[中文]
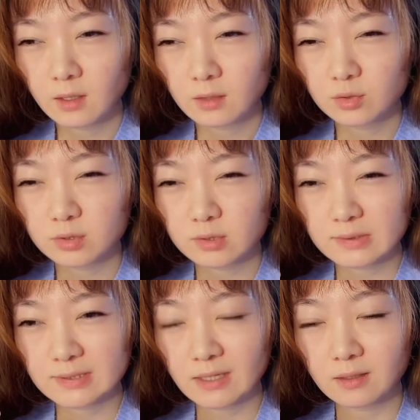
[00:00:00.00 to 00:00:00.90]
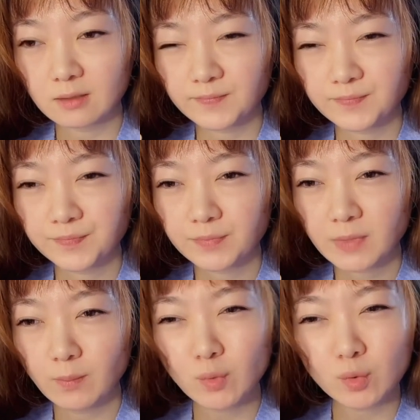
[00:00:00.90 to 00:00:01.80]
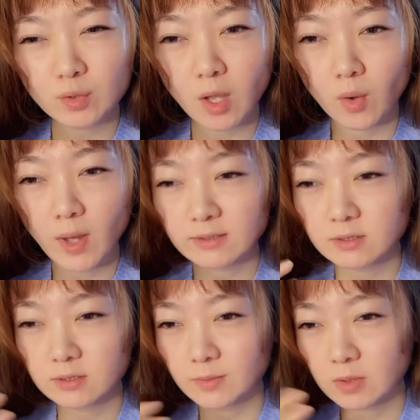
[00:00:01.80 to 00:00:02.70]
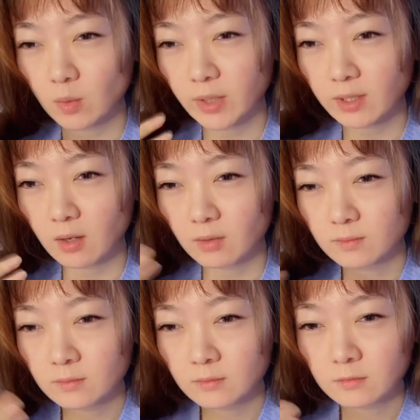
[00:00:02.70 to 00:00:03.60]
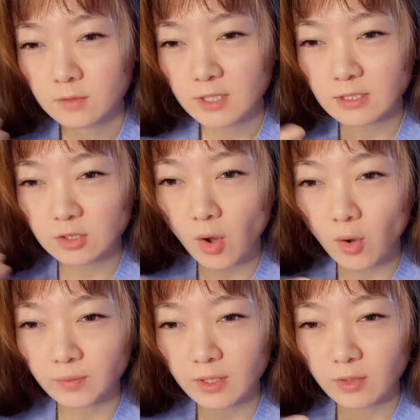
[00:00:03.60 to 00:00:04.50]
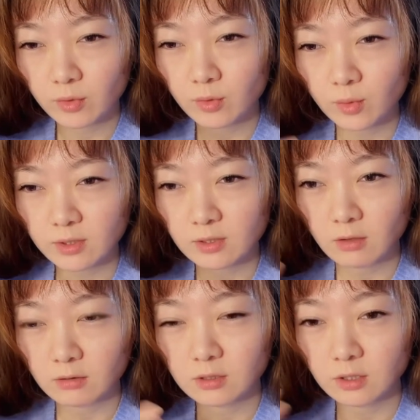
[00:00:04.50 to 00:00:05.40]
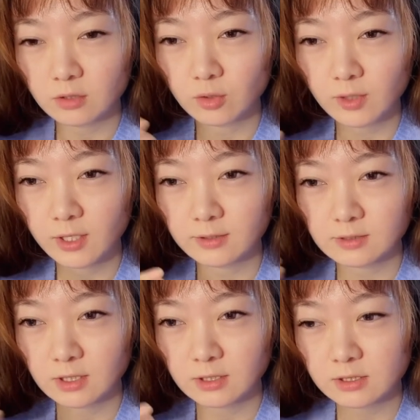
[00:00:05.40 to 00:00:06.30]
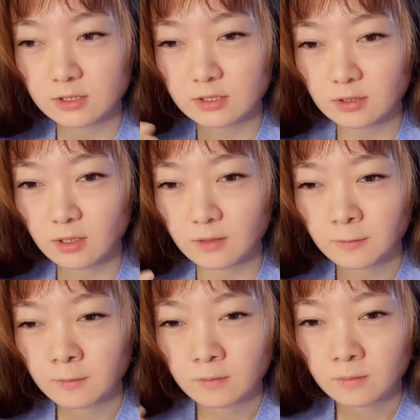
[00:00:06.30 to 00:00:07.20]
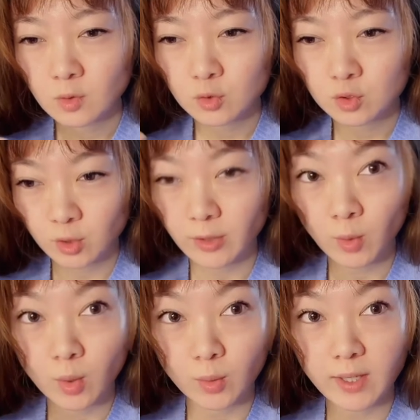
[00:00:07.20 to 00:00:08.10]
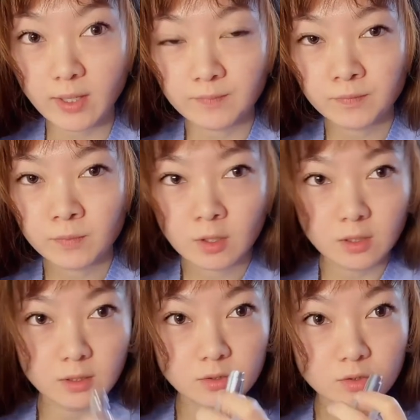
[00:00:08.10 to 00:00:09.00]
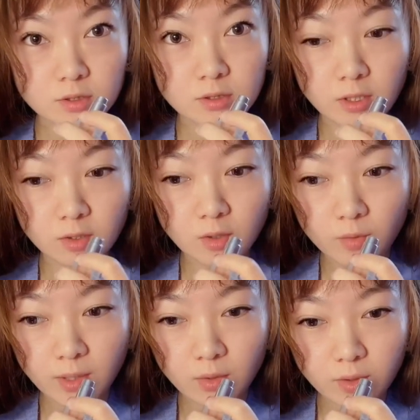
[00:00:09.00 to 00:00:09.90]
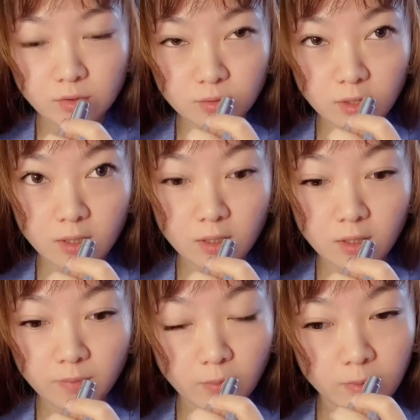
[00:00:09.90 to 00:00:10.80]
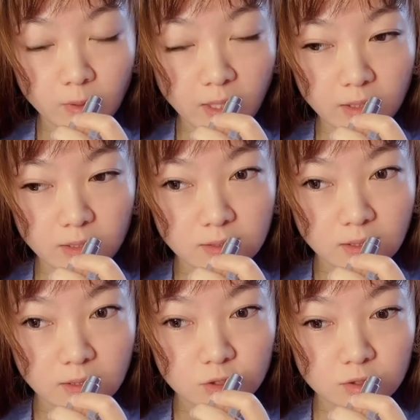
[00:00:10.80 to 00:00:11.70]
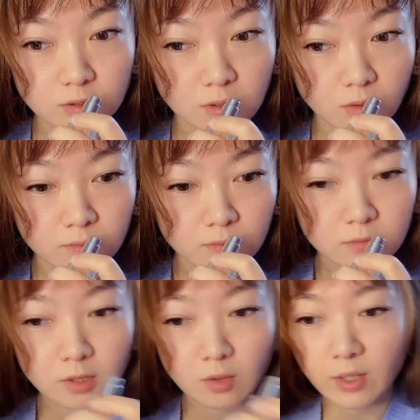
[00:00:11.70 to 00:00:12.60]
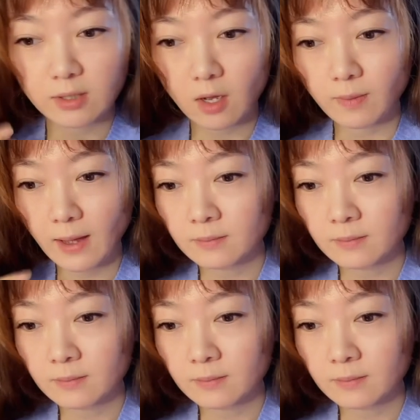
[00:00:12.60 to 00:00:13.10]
就是像木头还是什么的味道。但是后面我又闻到了那种很清新的水果味，可能就是那后面有一种那个 pomegranate 石榴。的味道吧，